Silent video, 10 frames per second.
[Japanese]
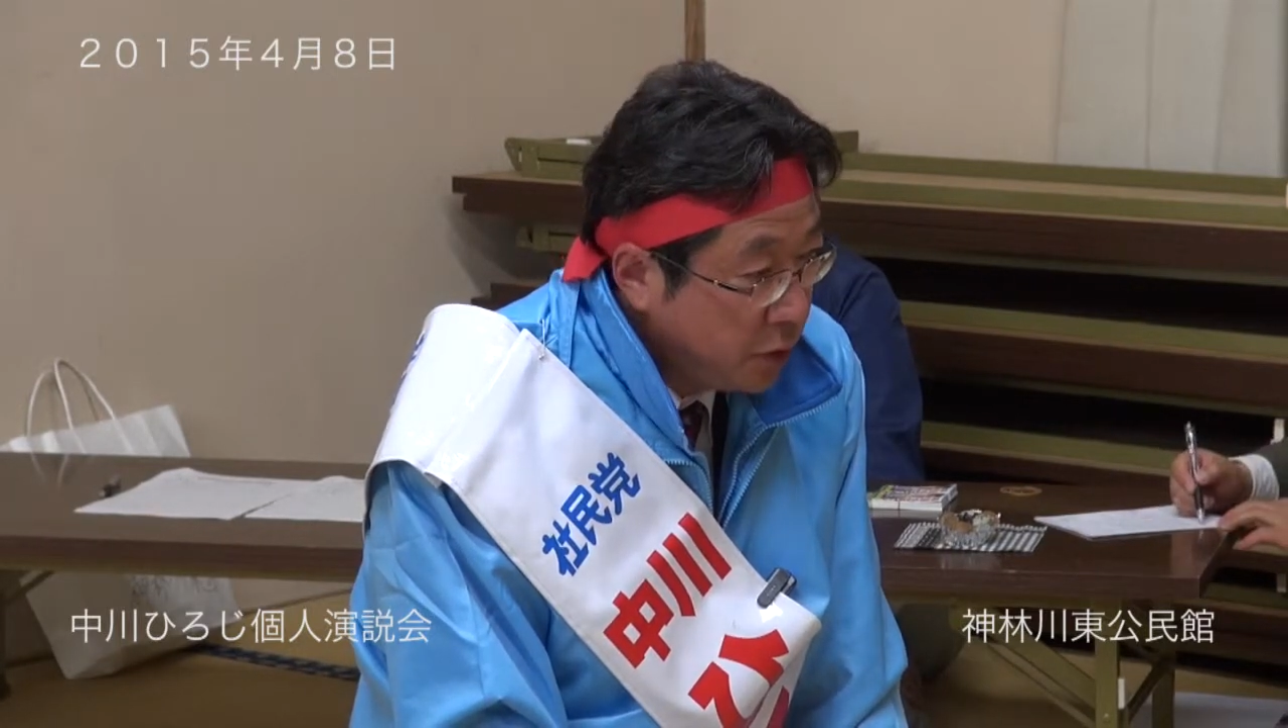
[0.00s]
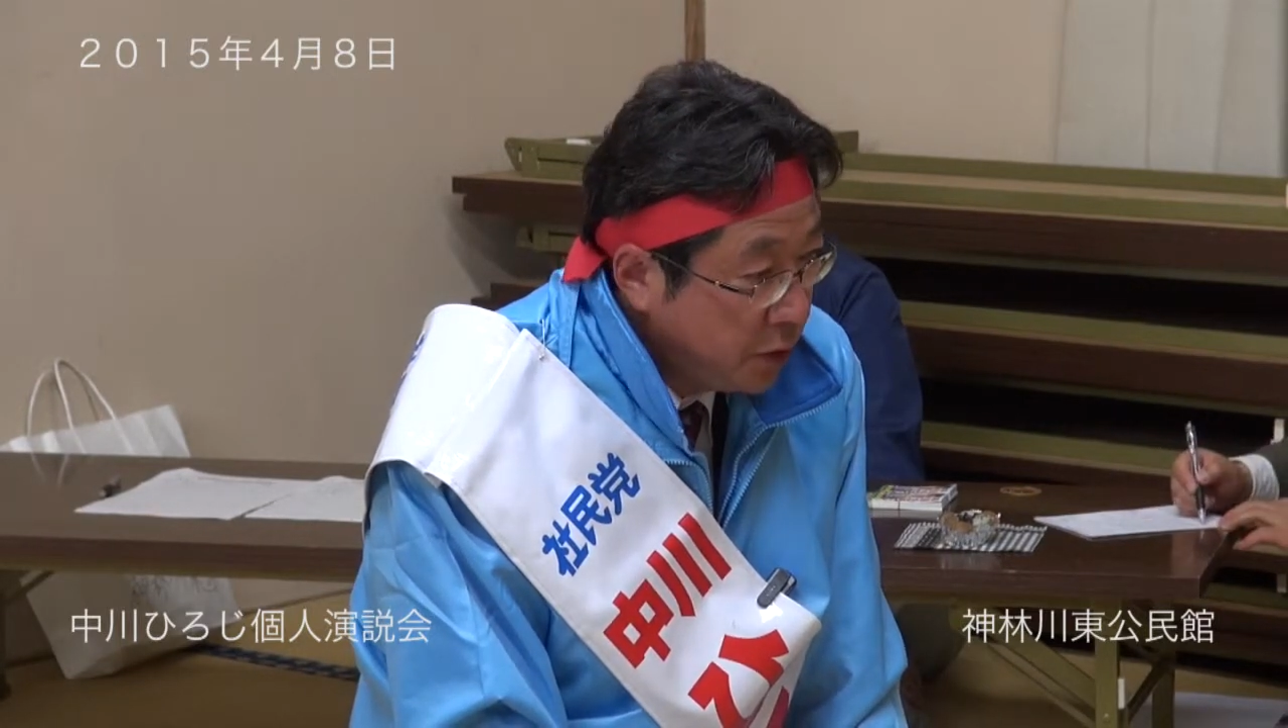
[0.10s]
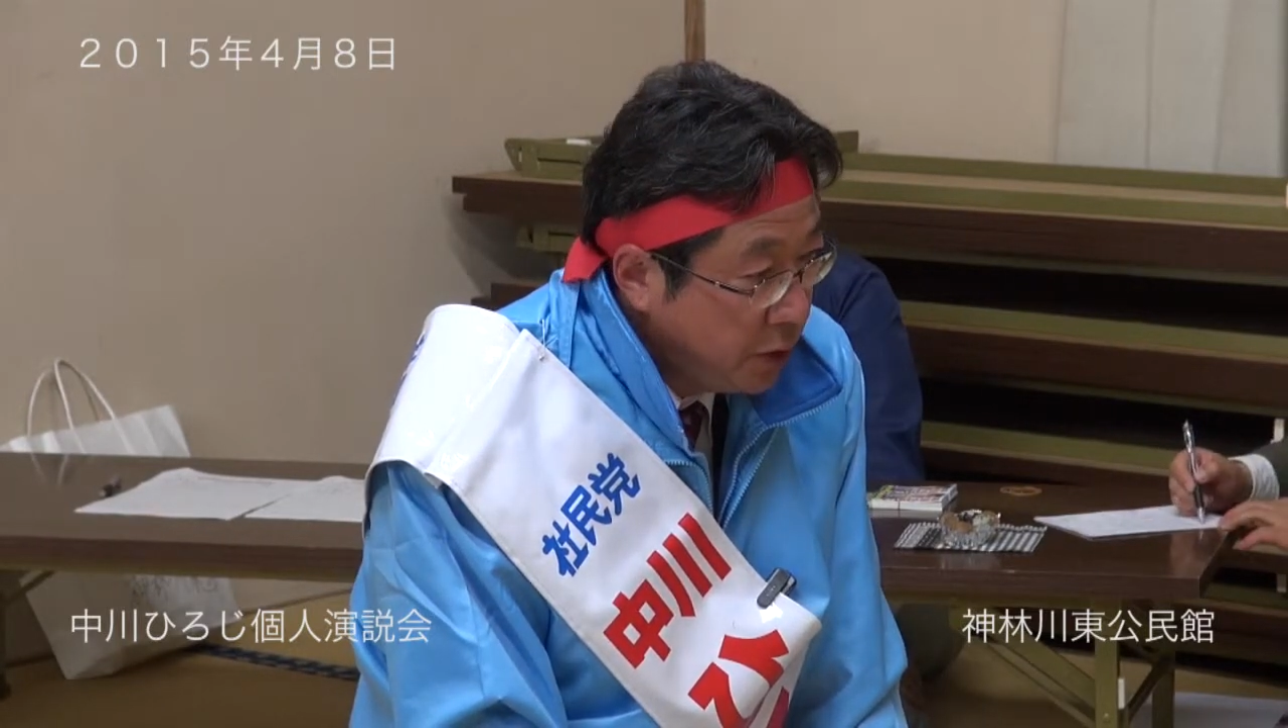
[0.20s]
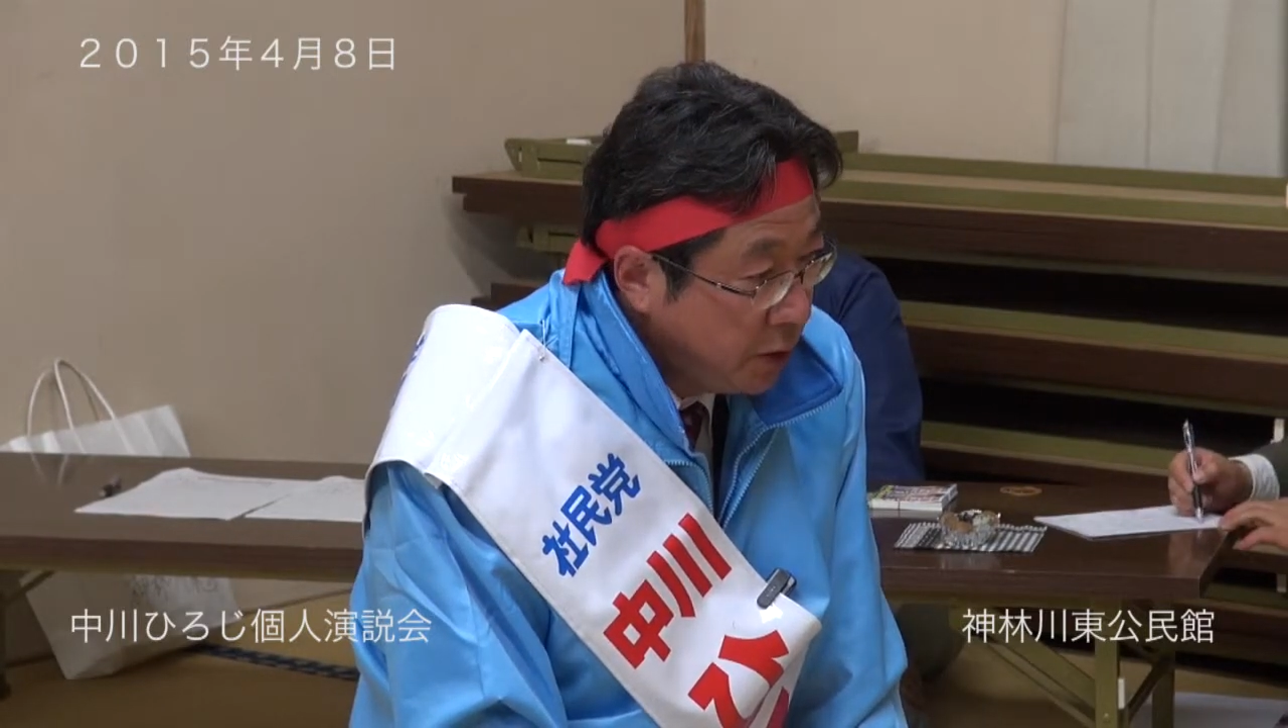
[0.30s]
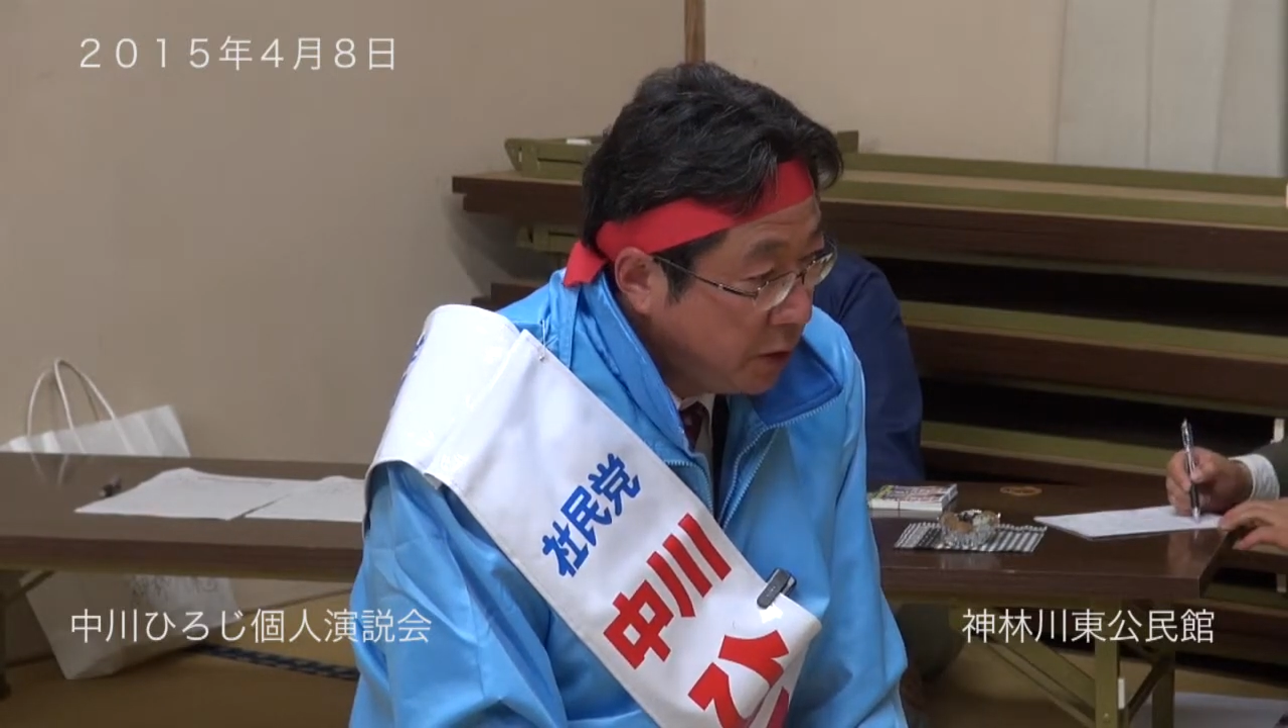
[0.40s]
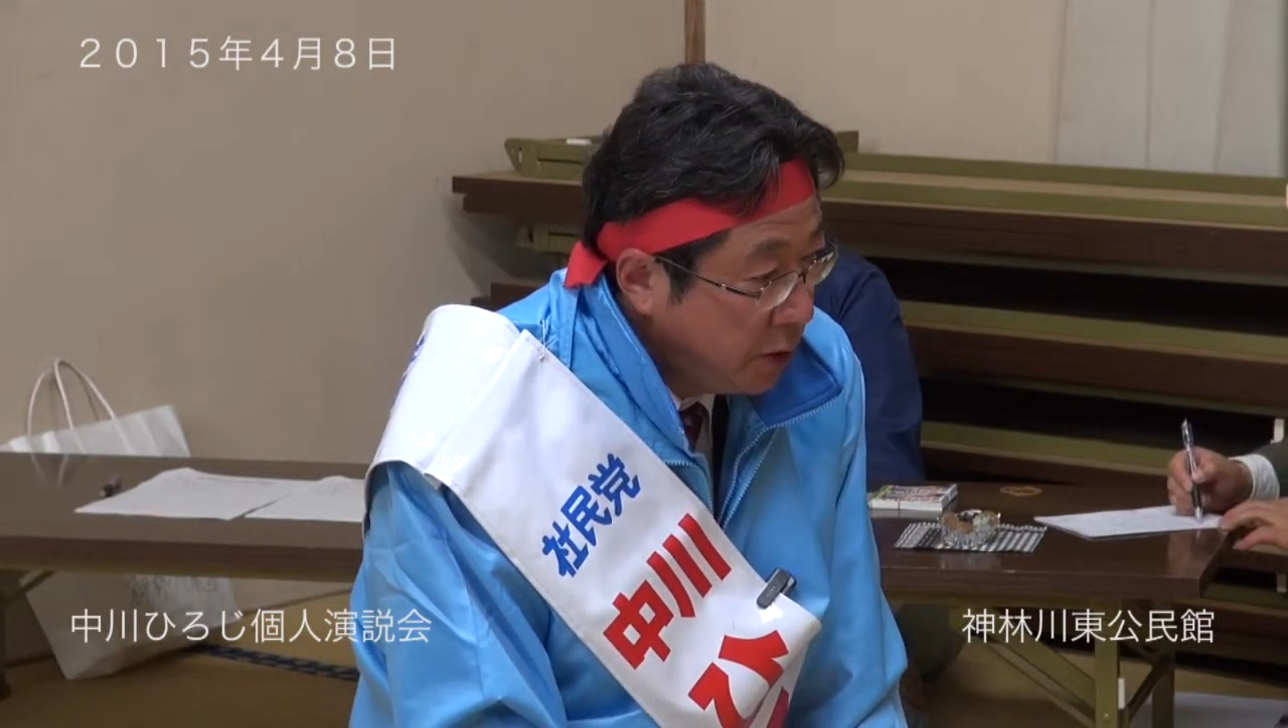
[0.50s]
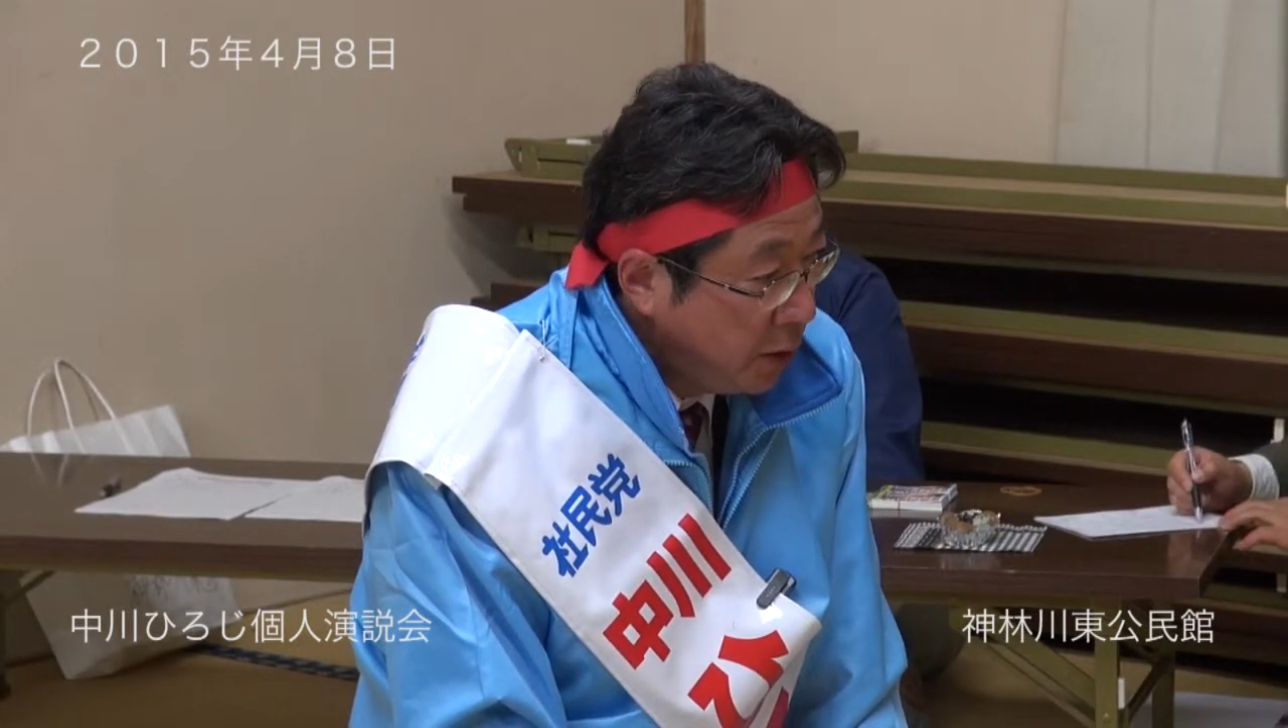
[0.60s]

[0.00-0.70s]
しい